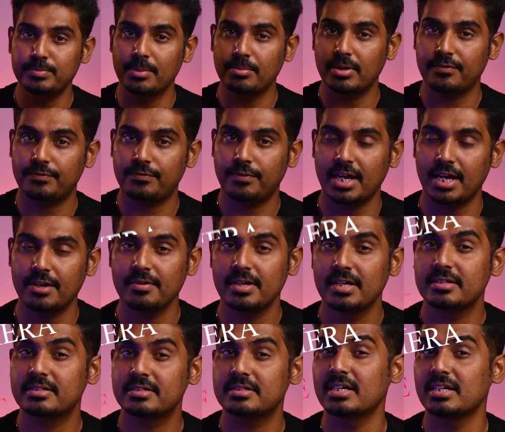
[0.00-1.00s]
நம்பர் ஃபைவ்
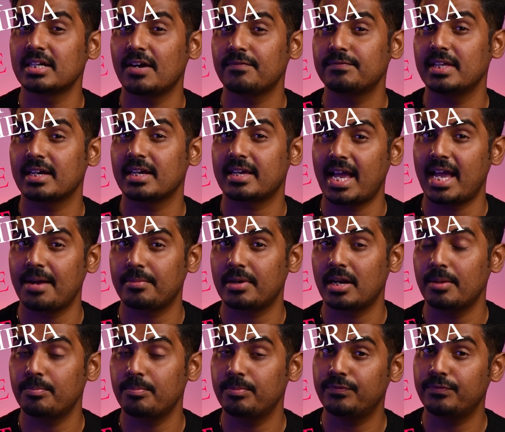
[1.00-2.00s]
டேர்ன் ஆஃப் த
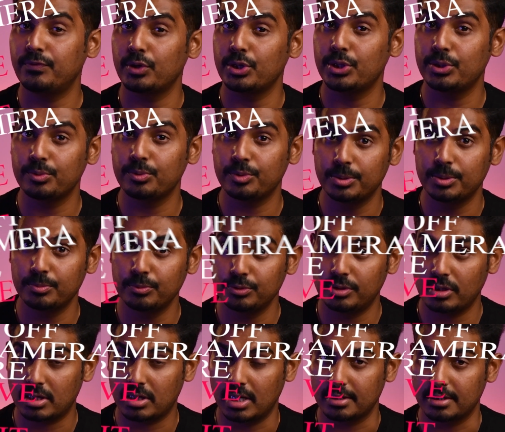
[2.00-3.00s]
கேமரா பிஃபோர் யூ ரிமூவ்
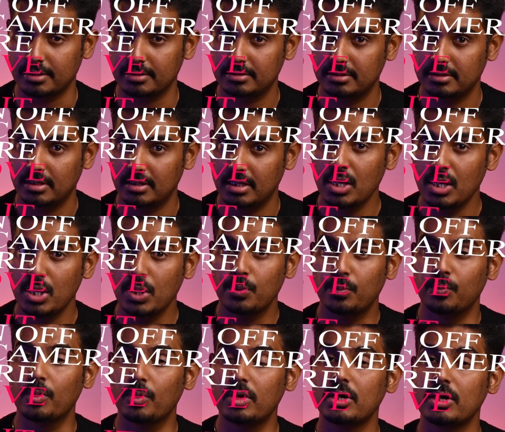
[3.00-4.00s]
த கார்டு
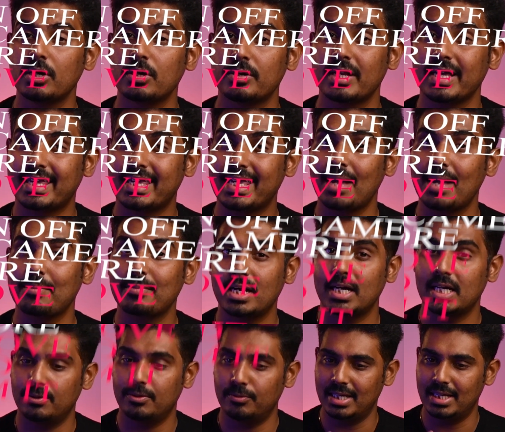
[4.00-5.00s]
உங்களோட கேமரா
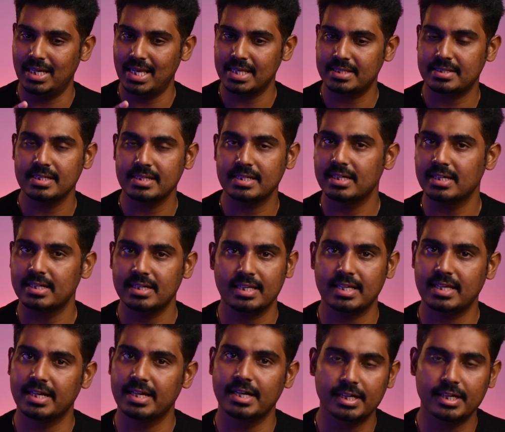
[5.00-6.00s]
லெவலில் எஸ்டி கார்டை
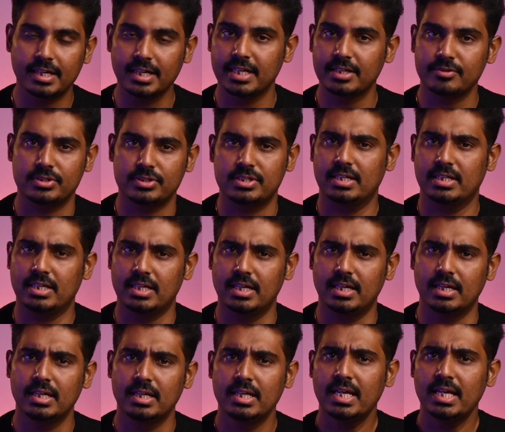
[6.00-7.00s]
நீங்கள் எடுக்கிறீங்கன்னு
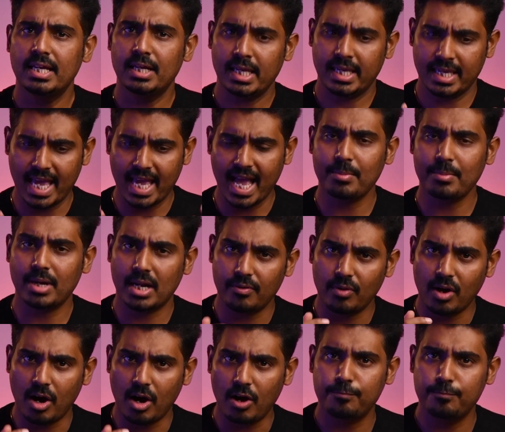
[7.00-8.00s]
வச்சுங்களேன்
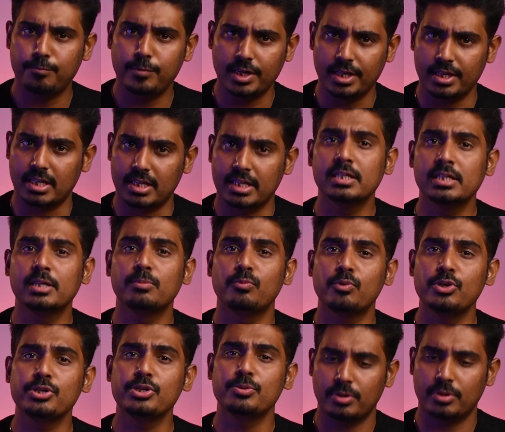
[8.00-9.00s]
கேமராவை ஆஃப் பண்ணிடுங்க இன்னும்
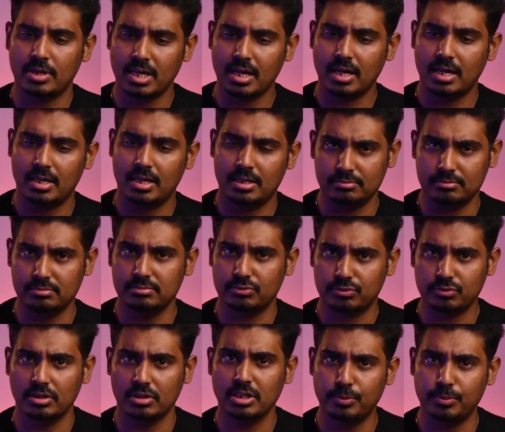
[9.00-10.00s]
முடிஞ்சு போனால்
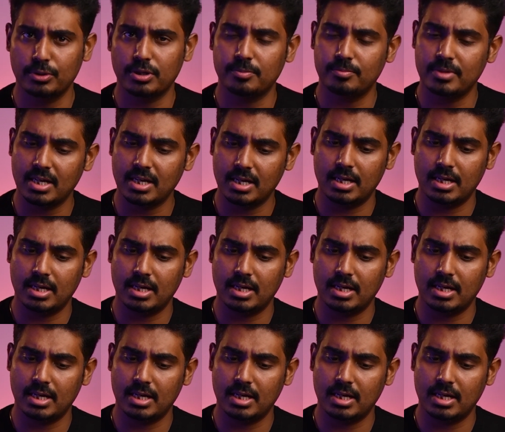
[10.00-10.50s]
சொல்ல போனோம்னா